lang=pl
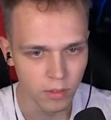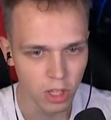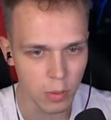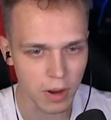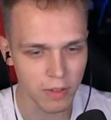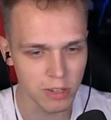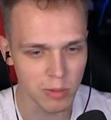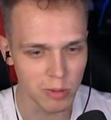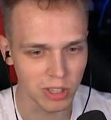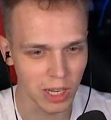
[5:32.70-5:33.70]
Dobra, wiem, będzie
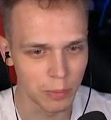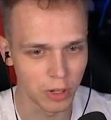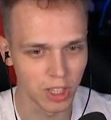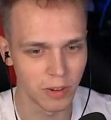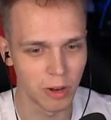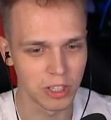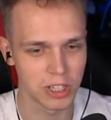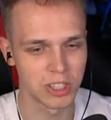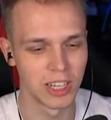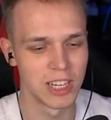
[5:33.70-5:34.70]
mnie przeteleportował,
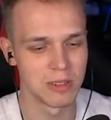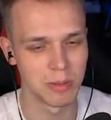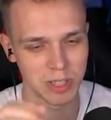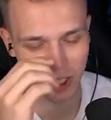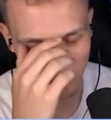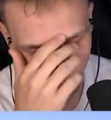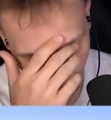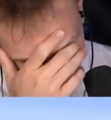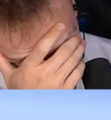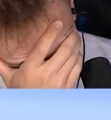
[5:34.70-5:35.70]
chociaż tyle, że mnie przeteleportował